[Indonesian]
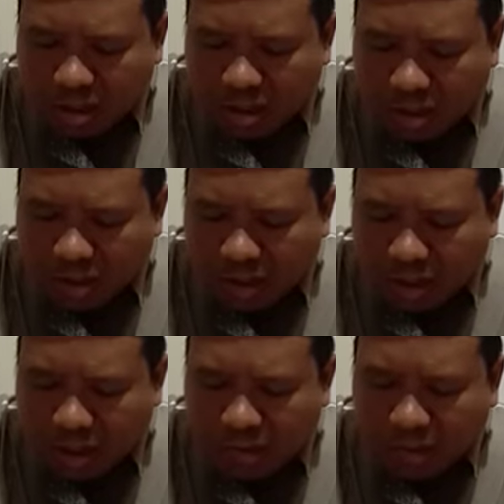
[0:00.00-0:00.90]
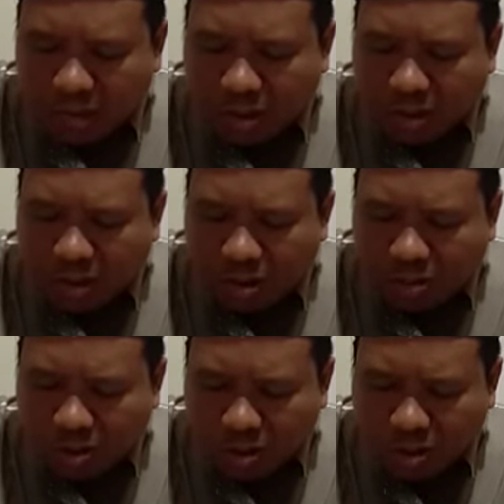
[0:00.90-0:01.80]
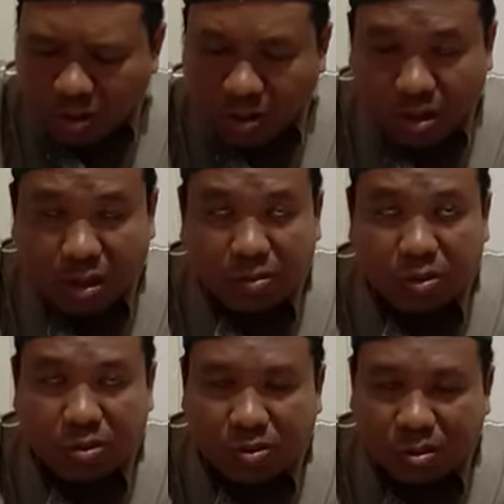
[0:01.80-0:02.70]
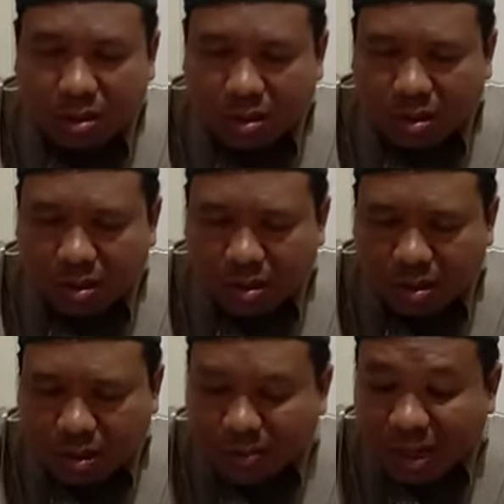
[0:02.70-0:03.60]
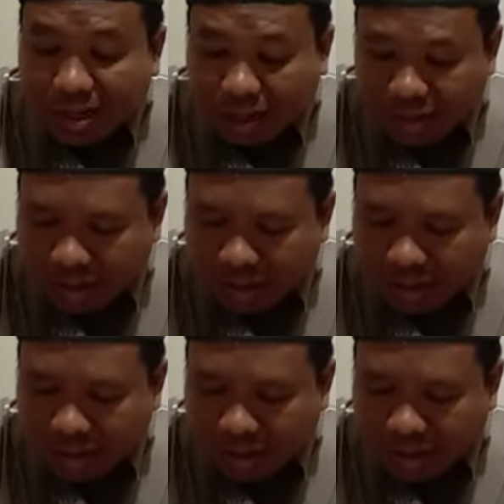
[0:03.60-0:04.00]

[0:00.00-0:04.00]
kepada pemilik dua kebun sahibuhu temannya